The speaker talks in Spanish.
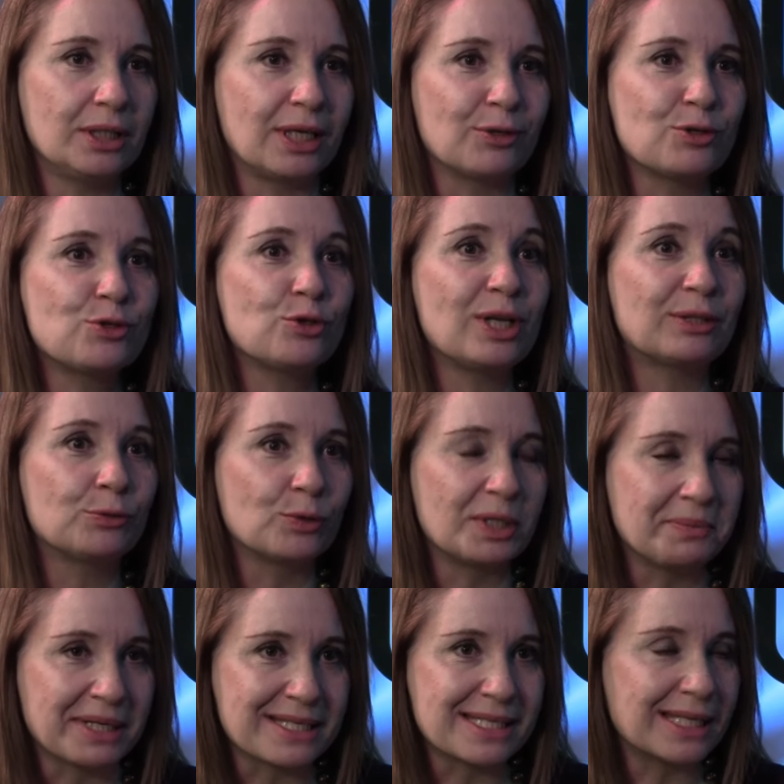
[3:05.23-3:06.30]
Que no son las
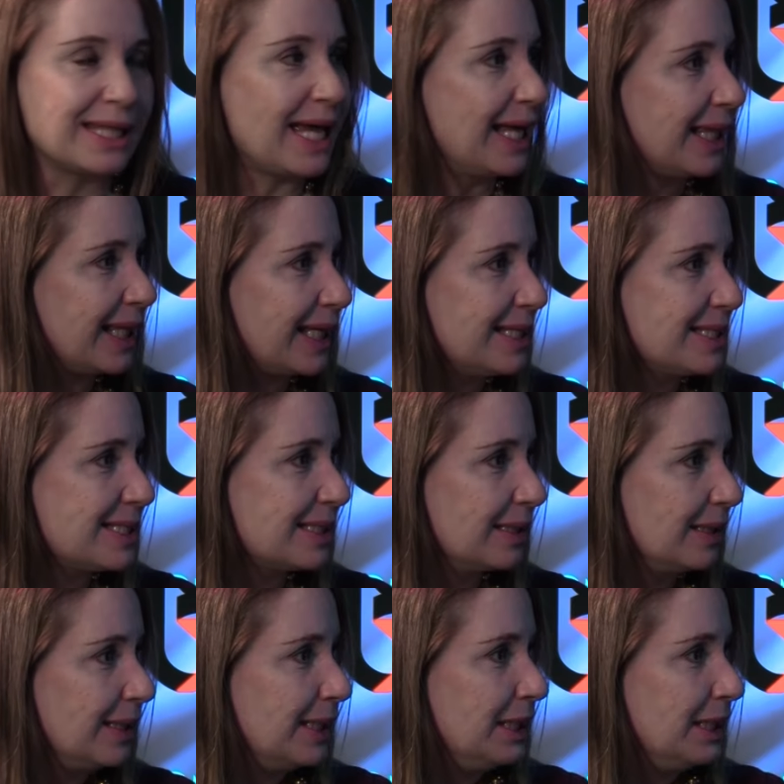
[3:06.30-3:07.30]
universidades,